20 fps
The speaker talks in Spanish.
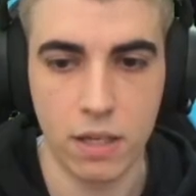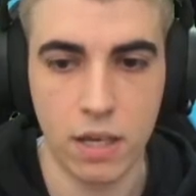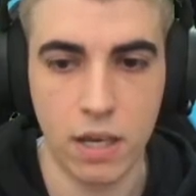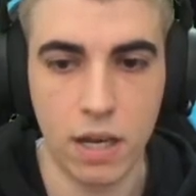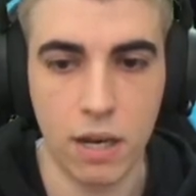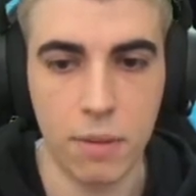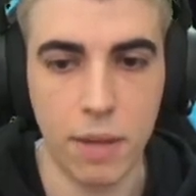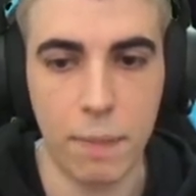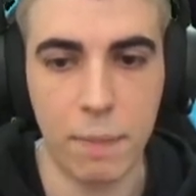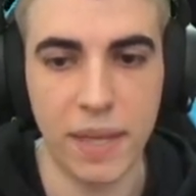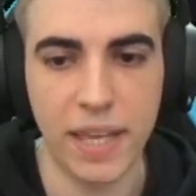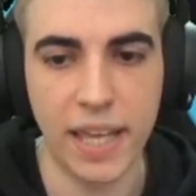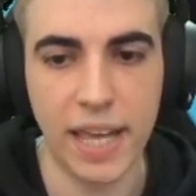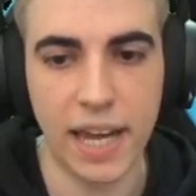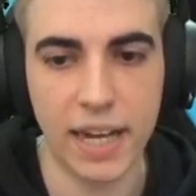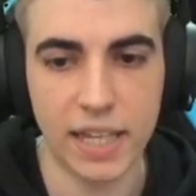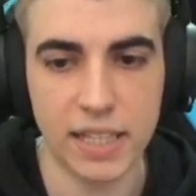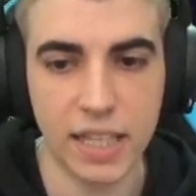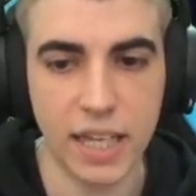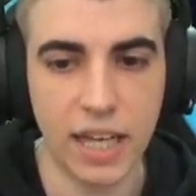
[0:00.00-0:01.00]
Le voy a
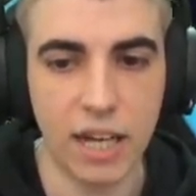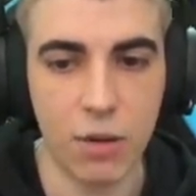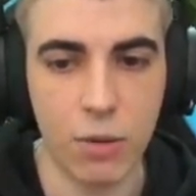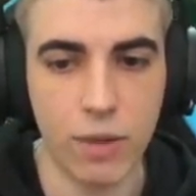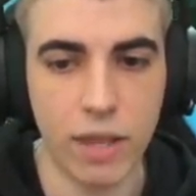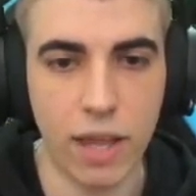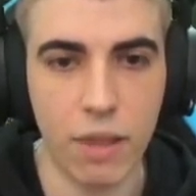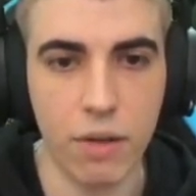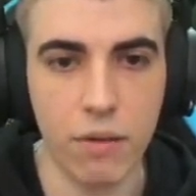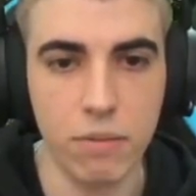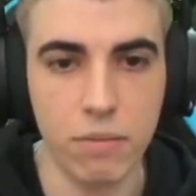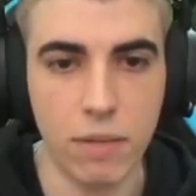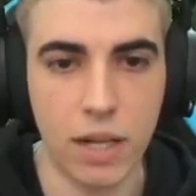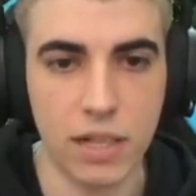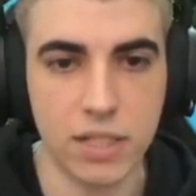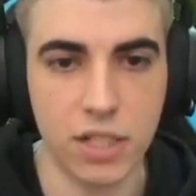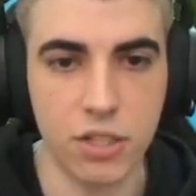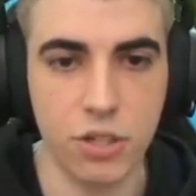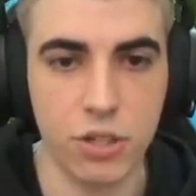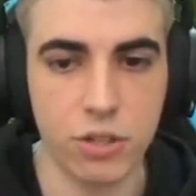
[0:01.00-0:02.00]
pinguear que tenga cuidado
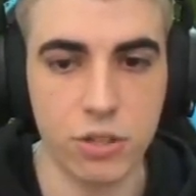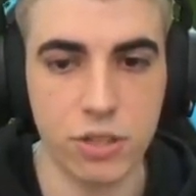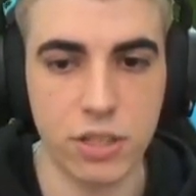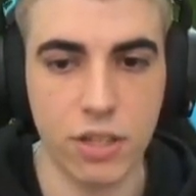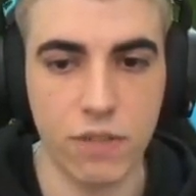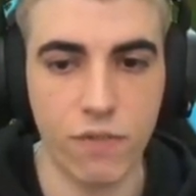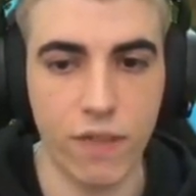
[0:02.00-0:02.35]
al señor Twisted